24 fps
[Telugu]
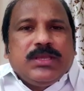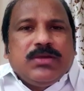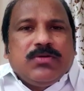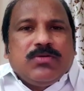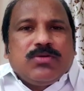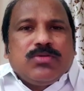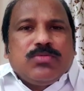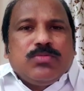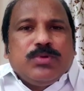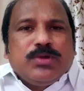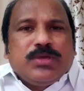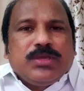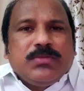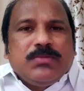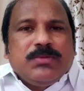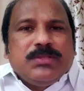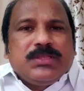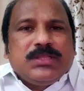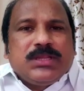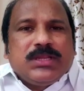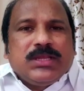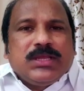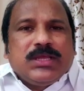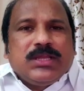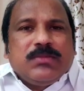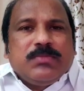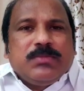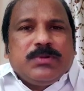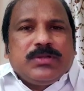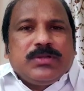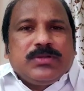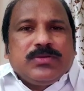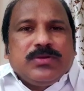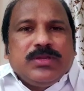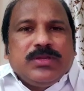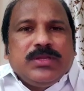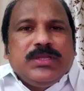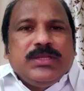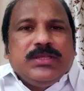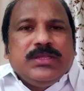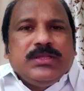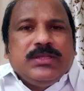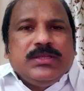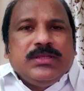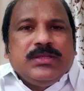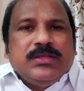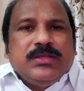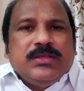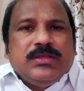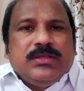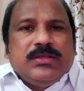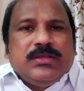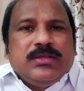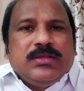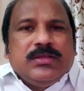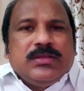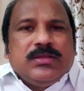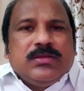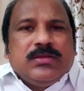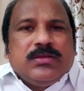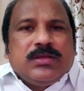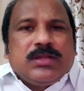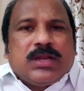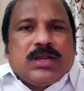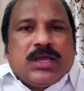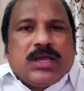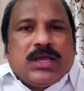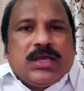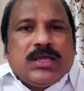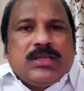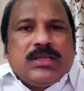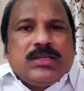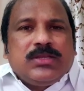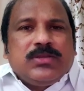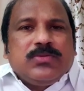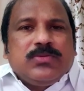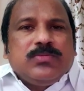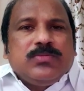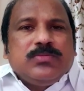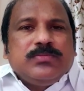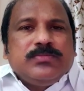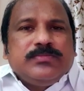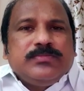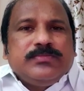గౌరవ ముఖ్యమంత్రి గారిని పట్టుకొని రా అంటాం